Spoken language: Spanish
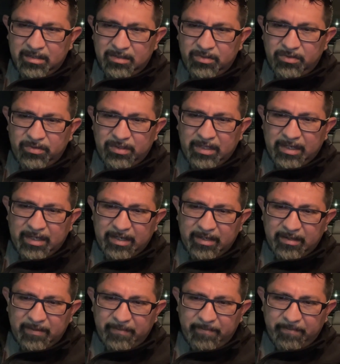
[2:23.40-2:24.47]
donde
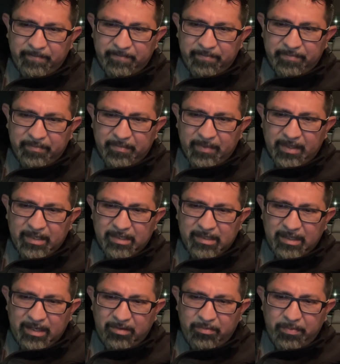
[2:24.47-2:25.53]

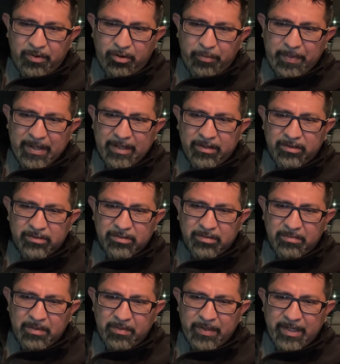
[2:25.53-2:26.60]
está un poco peligroso,
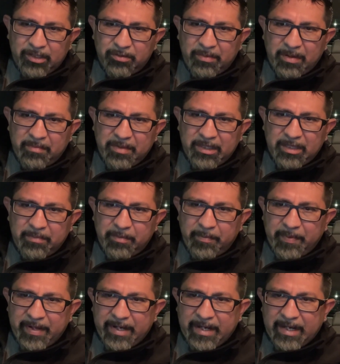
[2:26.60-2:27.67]
me voy a tomar mi tiempo
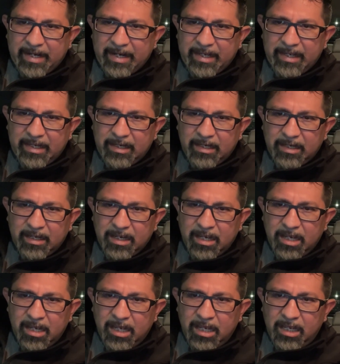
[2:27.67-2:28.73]
para llegar ahí
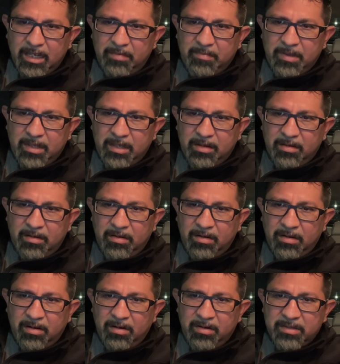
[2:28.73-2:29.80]
y me
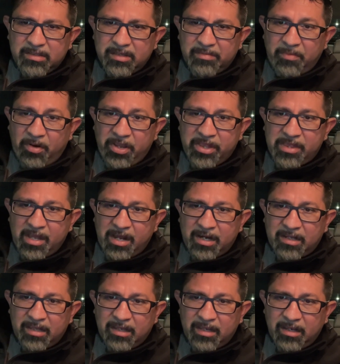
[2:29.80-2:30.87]
dijo, oh, es que voy
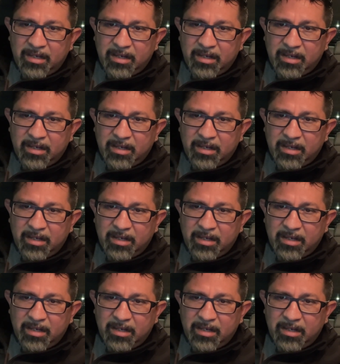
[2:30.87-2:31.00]
tarde.